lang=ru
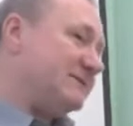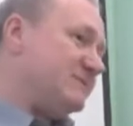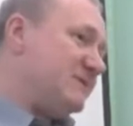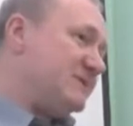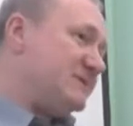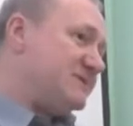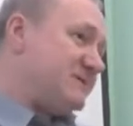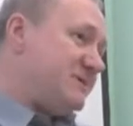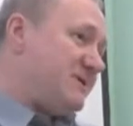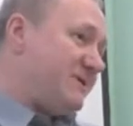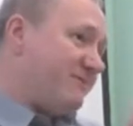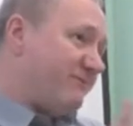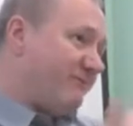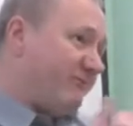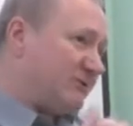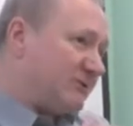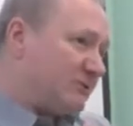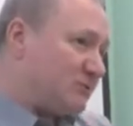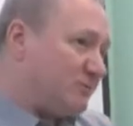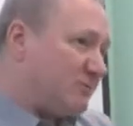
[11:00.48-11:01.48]

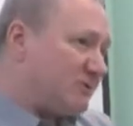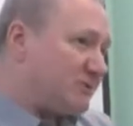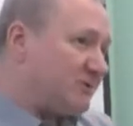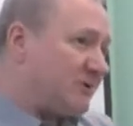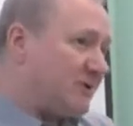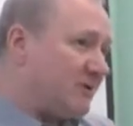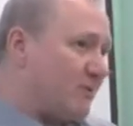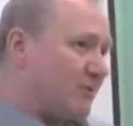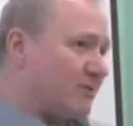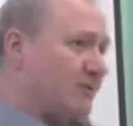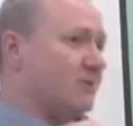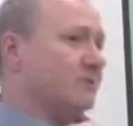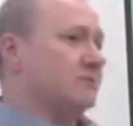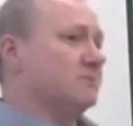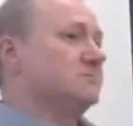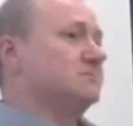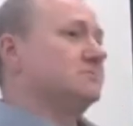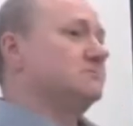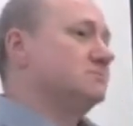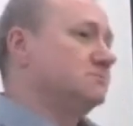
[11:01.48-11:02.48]
отнести вот эту
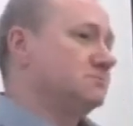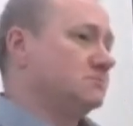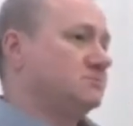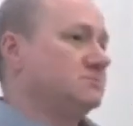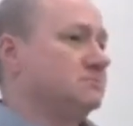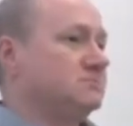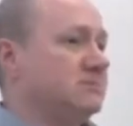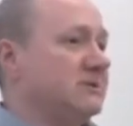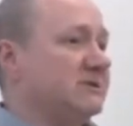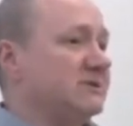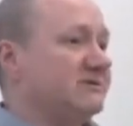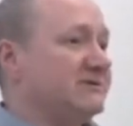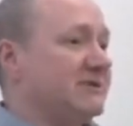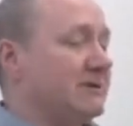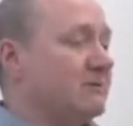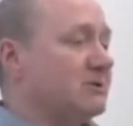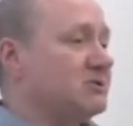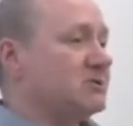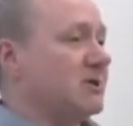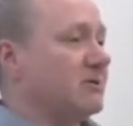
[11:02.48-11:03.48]
методологию. Это
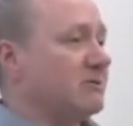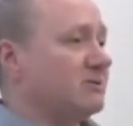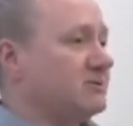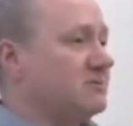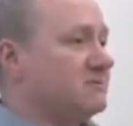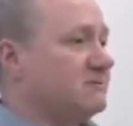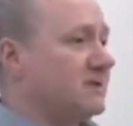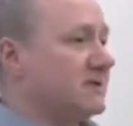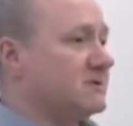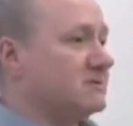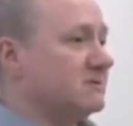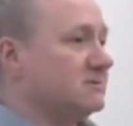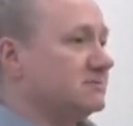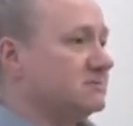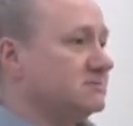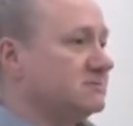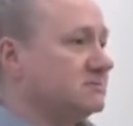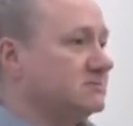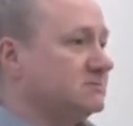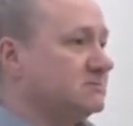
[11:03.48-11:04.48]
второй шаг очень важный.
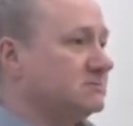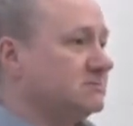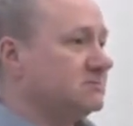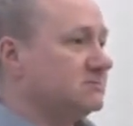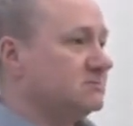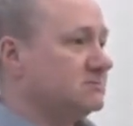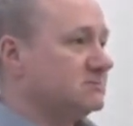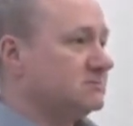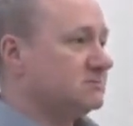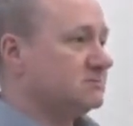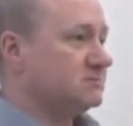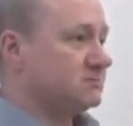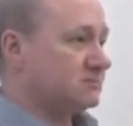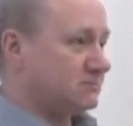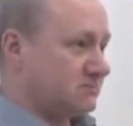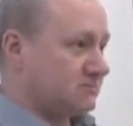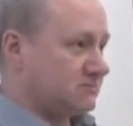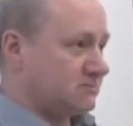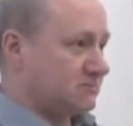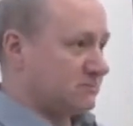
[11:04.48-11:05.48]

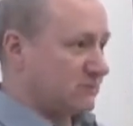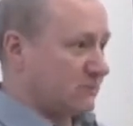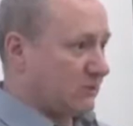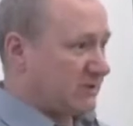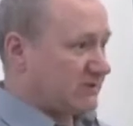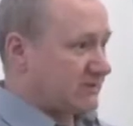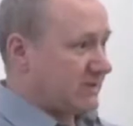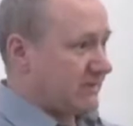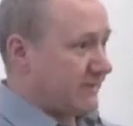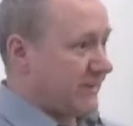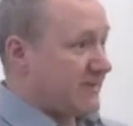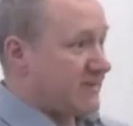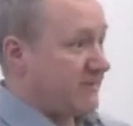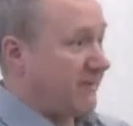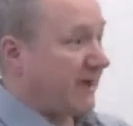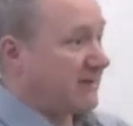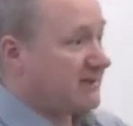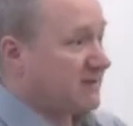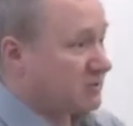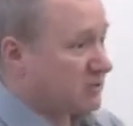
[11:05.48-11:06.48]
То есть
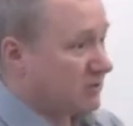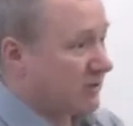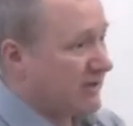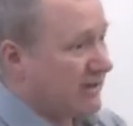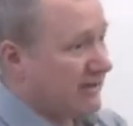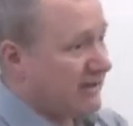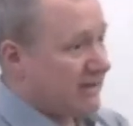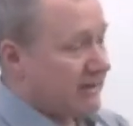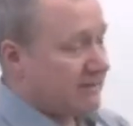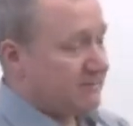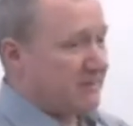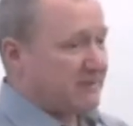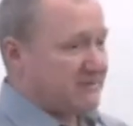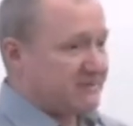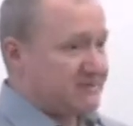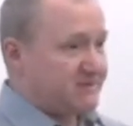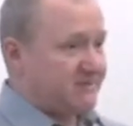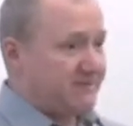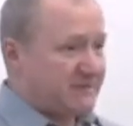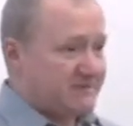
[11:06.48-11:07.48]
надо показать, что
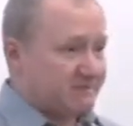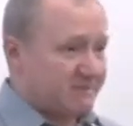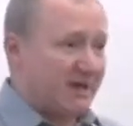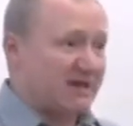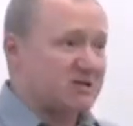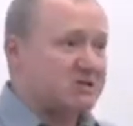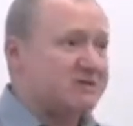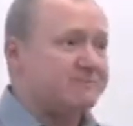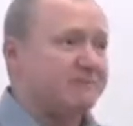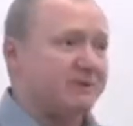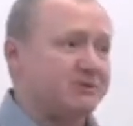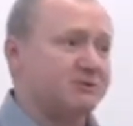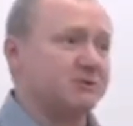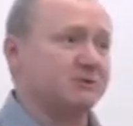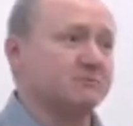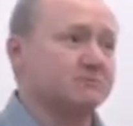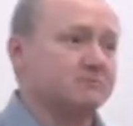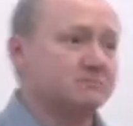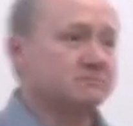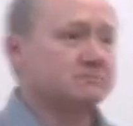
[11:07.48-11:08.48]
позитивизм
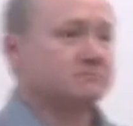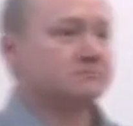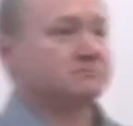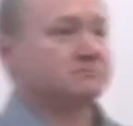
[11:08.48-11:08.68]
ошибочен,